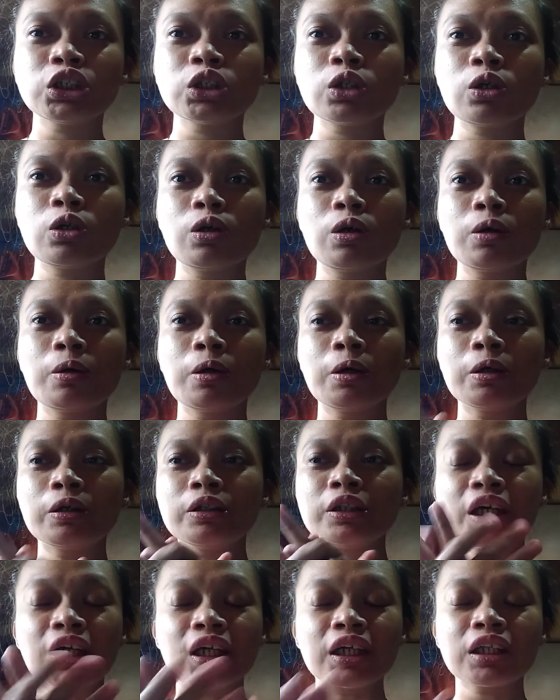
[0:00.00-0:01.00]
So,
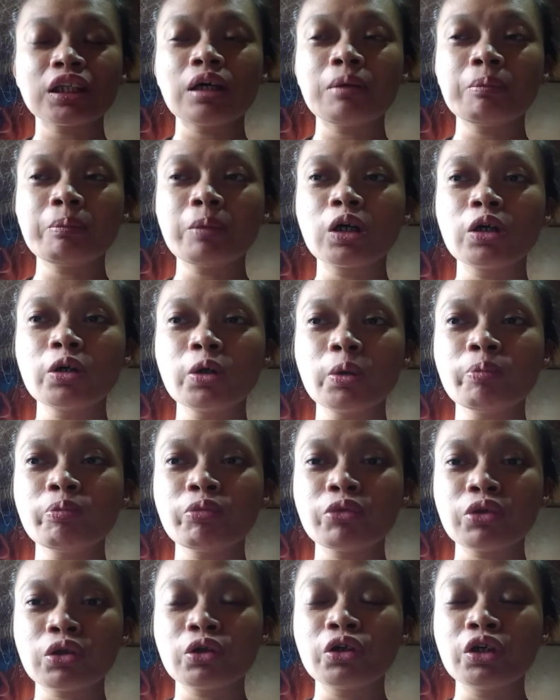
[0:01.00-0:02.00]
diyan na ta mag-room
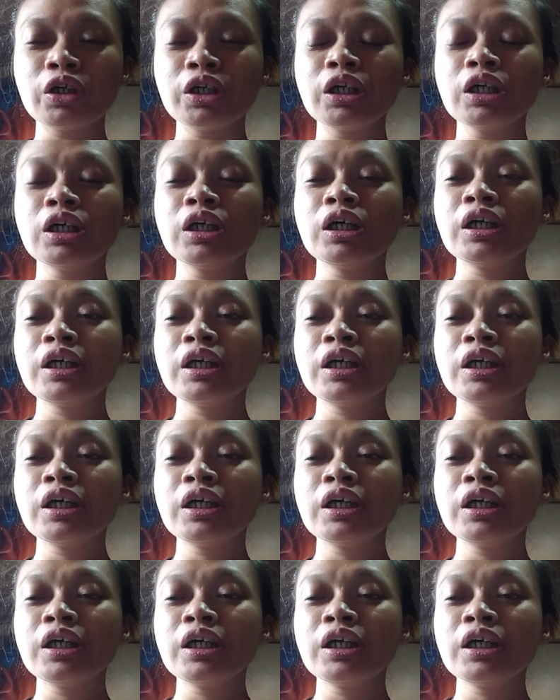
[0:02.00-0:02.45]
tour.